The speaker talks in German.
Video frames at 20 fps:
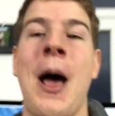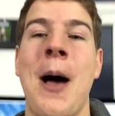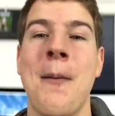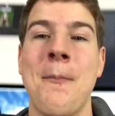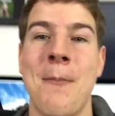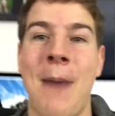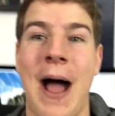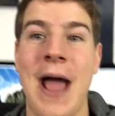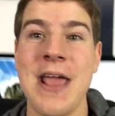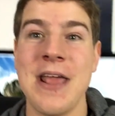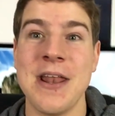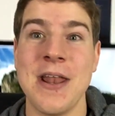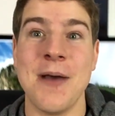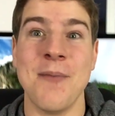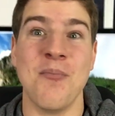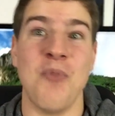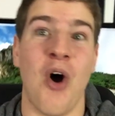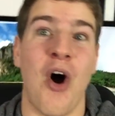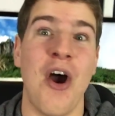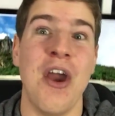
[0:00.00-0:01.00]

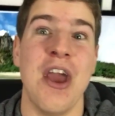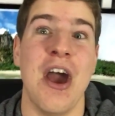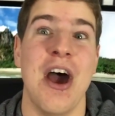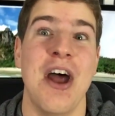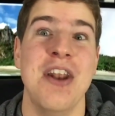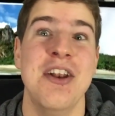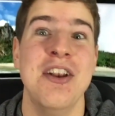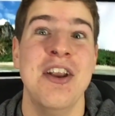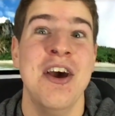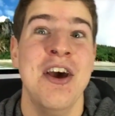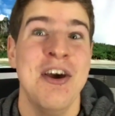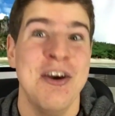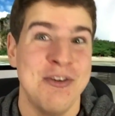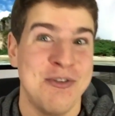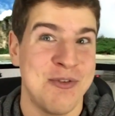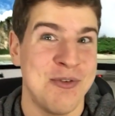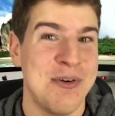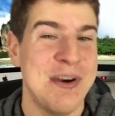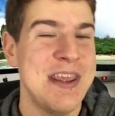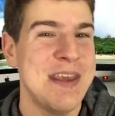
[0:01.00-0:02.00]
meinem neuen
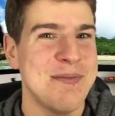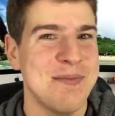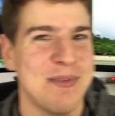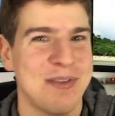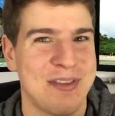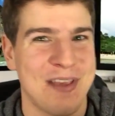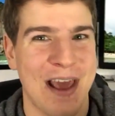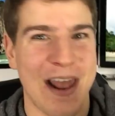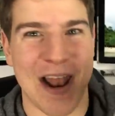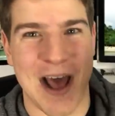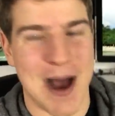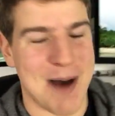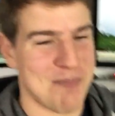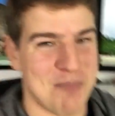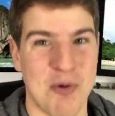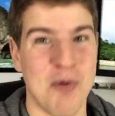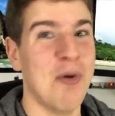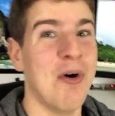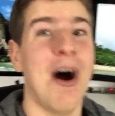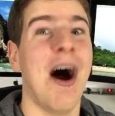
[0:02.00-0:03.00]
Dream Setup.
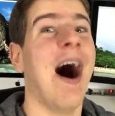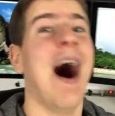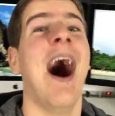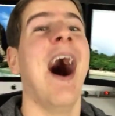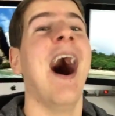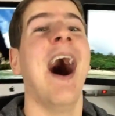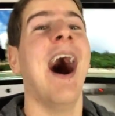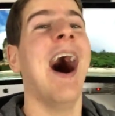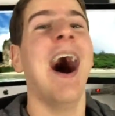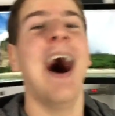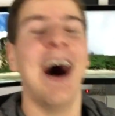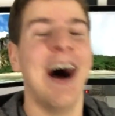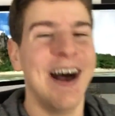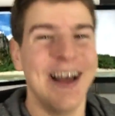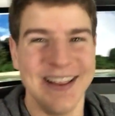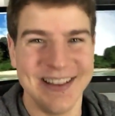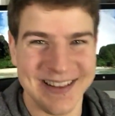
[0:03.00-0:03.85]
Wow